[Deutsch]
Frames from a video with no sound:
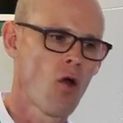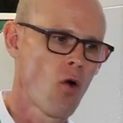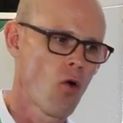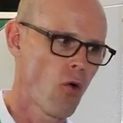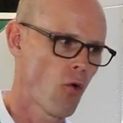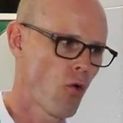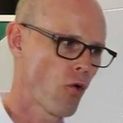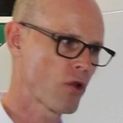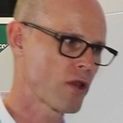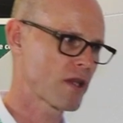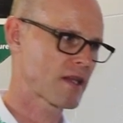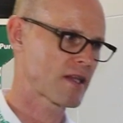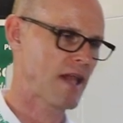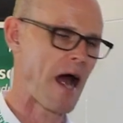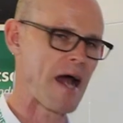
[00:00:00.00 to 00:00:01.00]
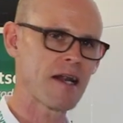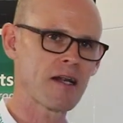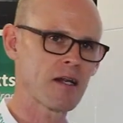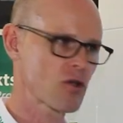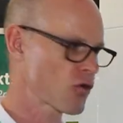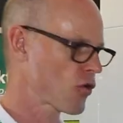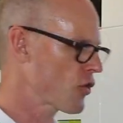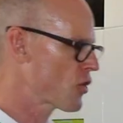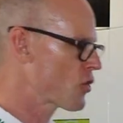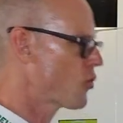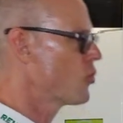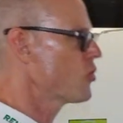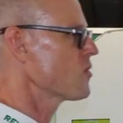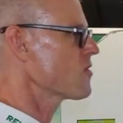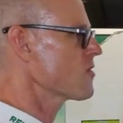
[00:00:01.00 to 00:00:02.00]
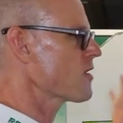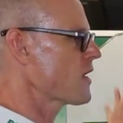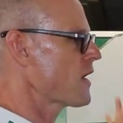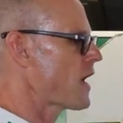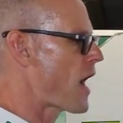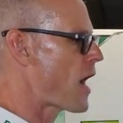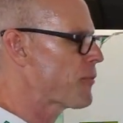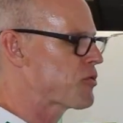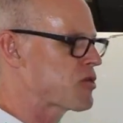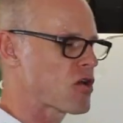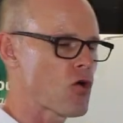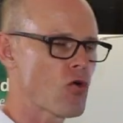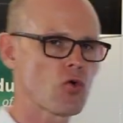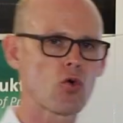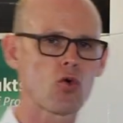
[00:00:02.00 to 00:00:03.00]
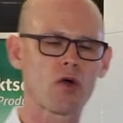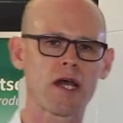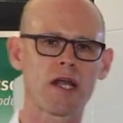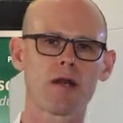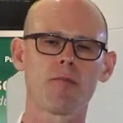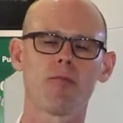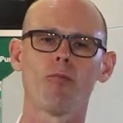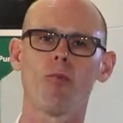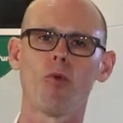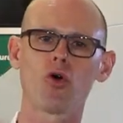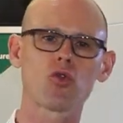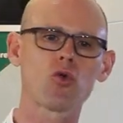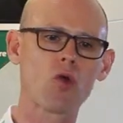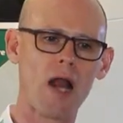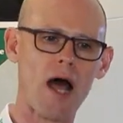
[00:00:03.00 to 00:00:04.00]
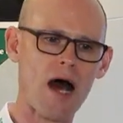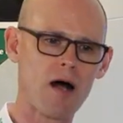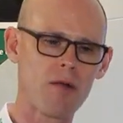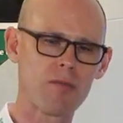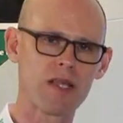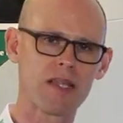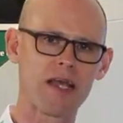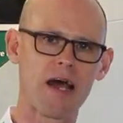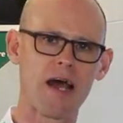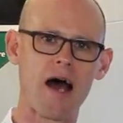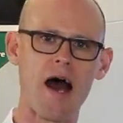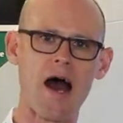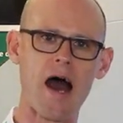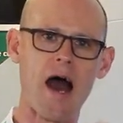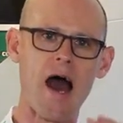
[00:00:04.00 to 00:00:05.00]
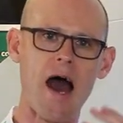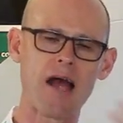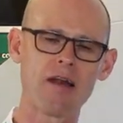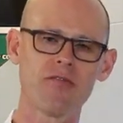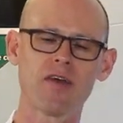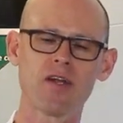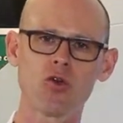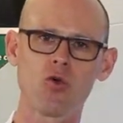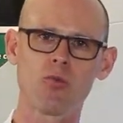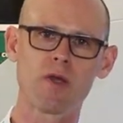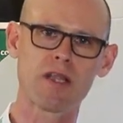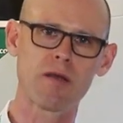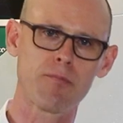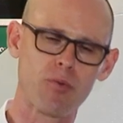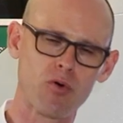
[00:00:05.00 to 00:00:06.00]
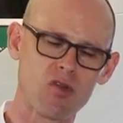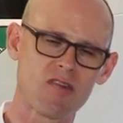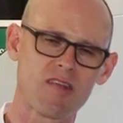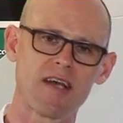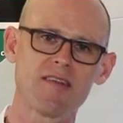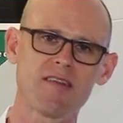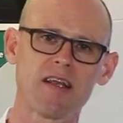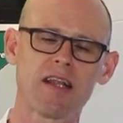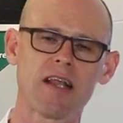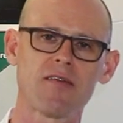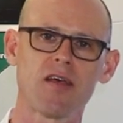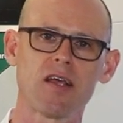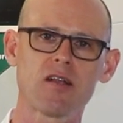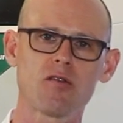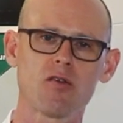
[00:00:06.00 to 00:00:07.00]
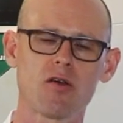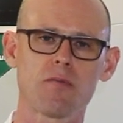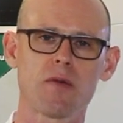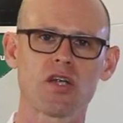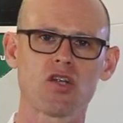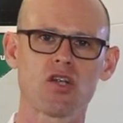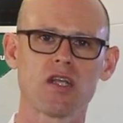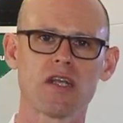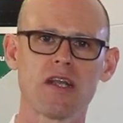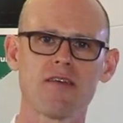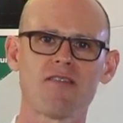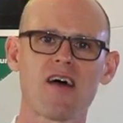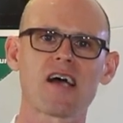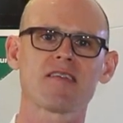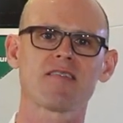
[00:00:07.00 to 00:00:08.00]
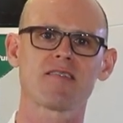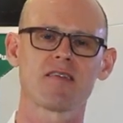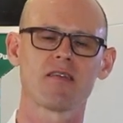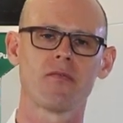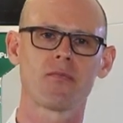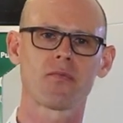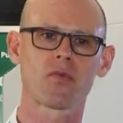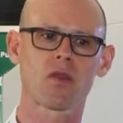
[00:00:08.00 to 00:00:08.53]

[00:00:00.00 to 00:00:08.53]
Und dann können unsere Absaugungen modular mit der Anwendung, mit dem Prozess an der Werkzeugmaschine wachsen